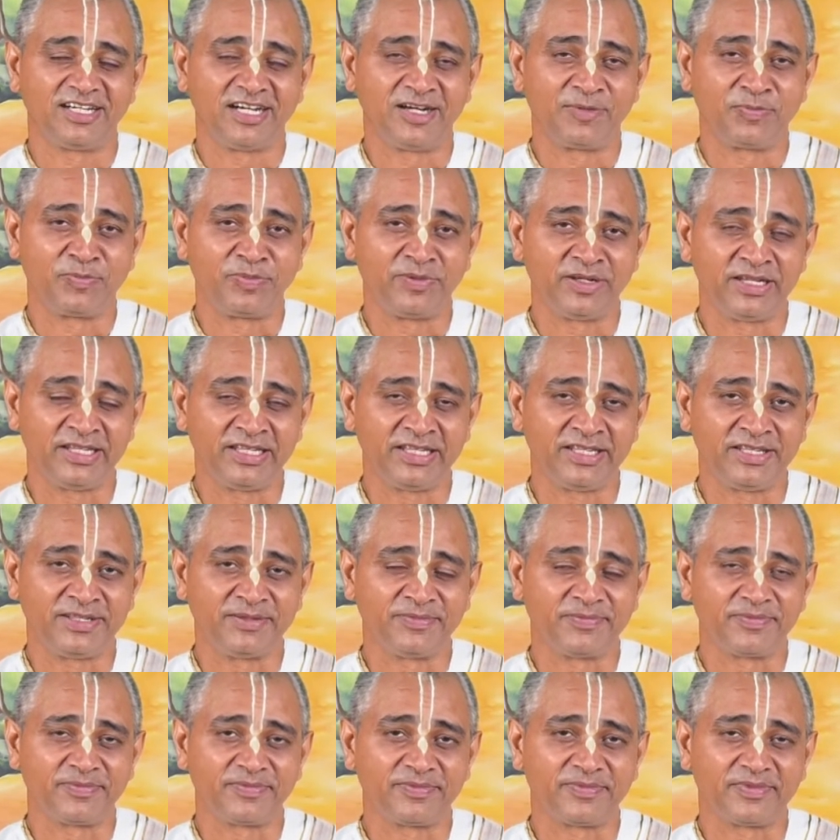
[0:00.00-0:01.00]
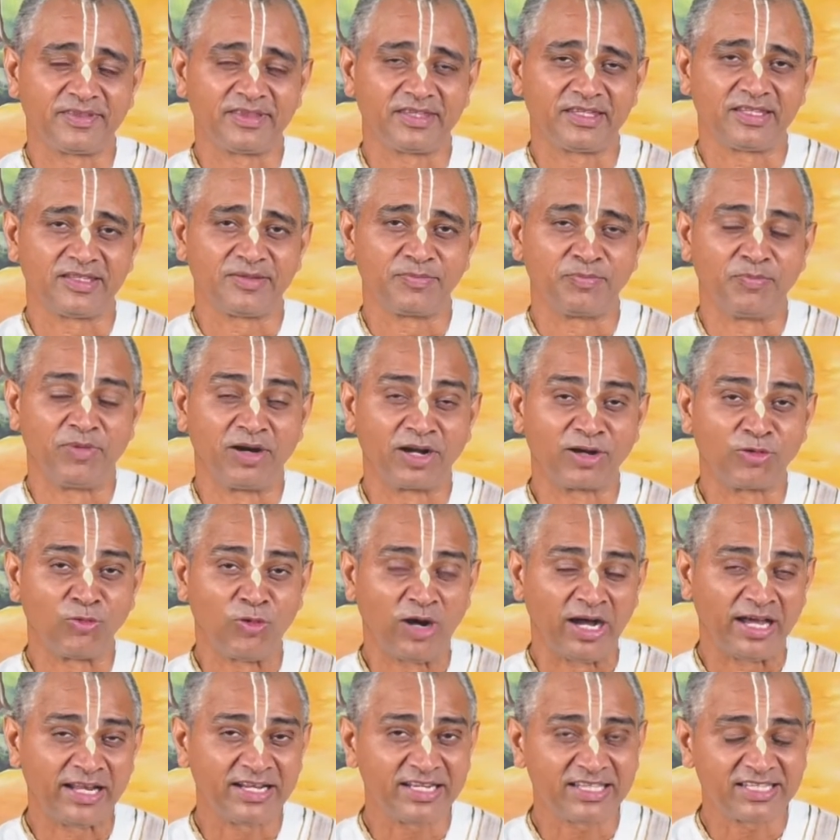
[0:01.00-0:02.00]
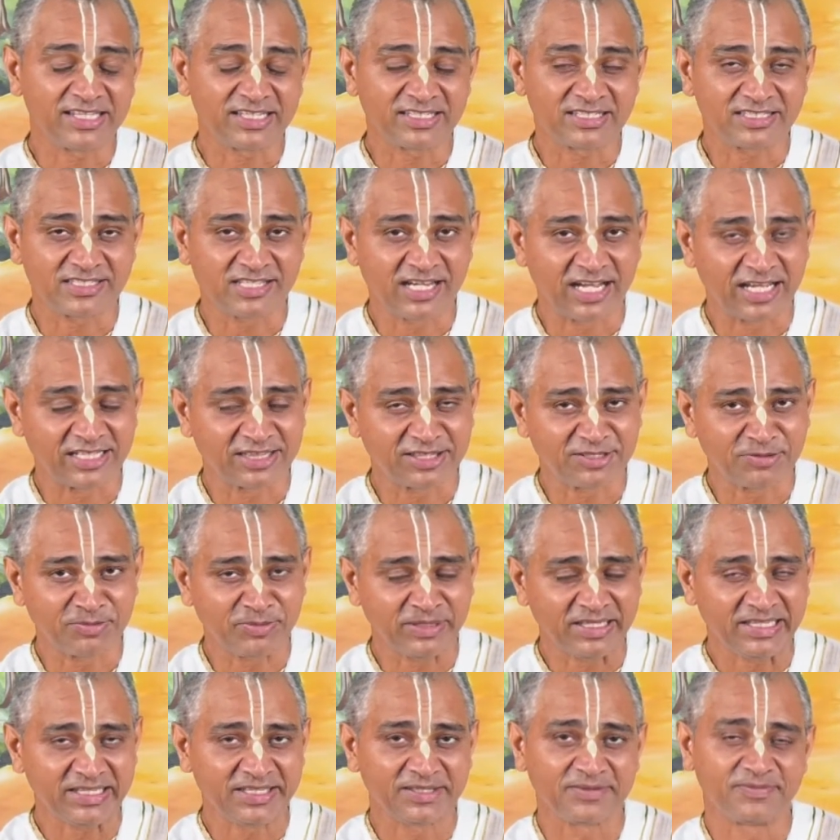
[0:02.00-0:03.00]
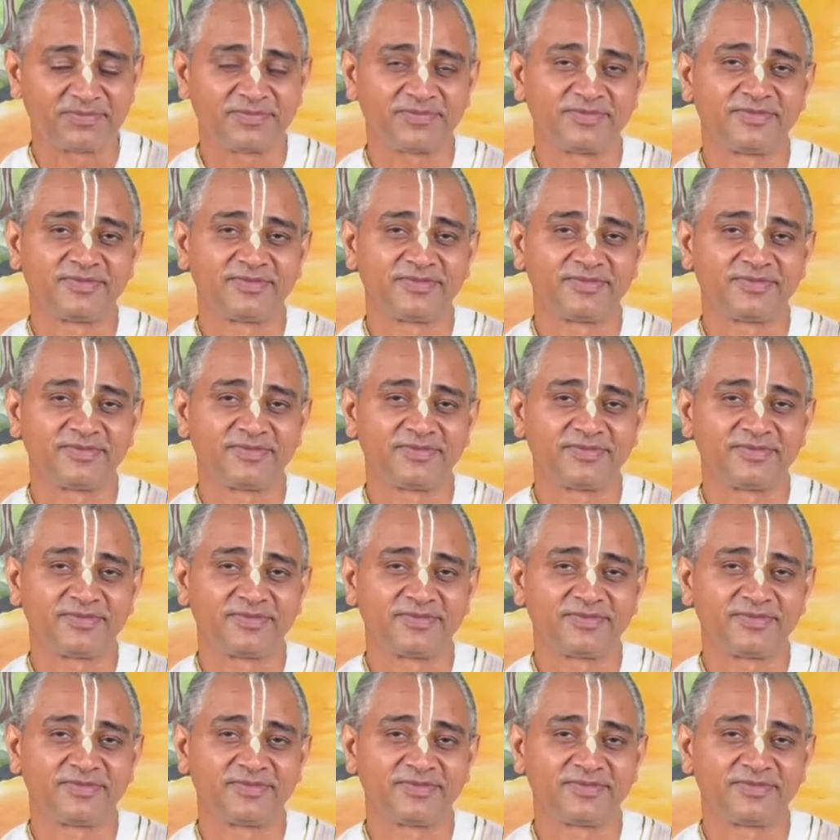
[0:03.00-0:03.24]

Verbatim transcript: अपनी भगवान के साथ में